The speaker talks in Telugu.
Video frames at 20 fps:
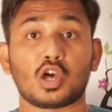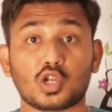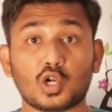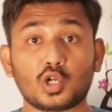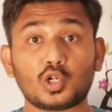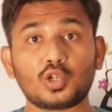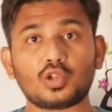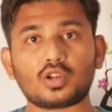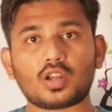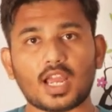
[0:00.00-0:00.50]

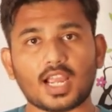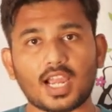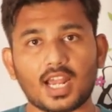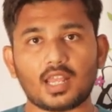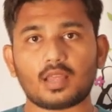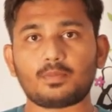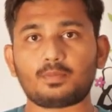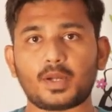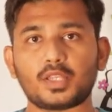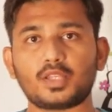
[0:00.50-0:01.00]
రెండు రకాల
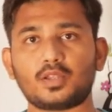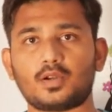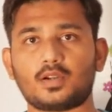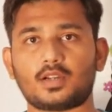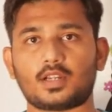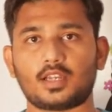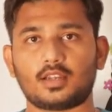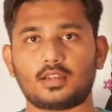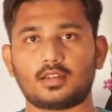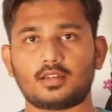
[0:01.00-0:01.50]
ఇబ్బందులు
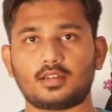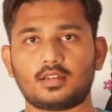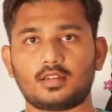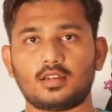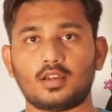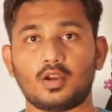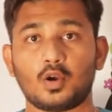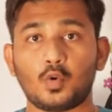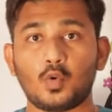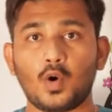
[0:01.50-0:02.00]
ఉంటాయి
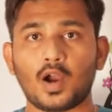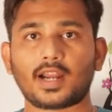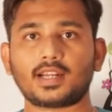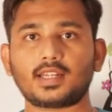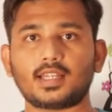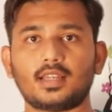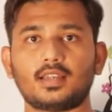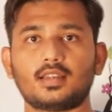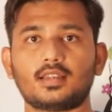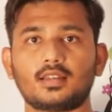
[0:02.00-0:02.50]

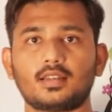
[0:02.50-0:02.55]
ఒకటి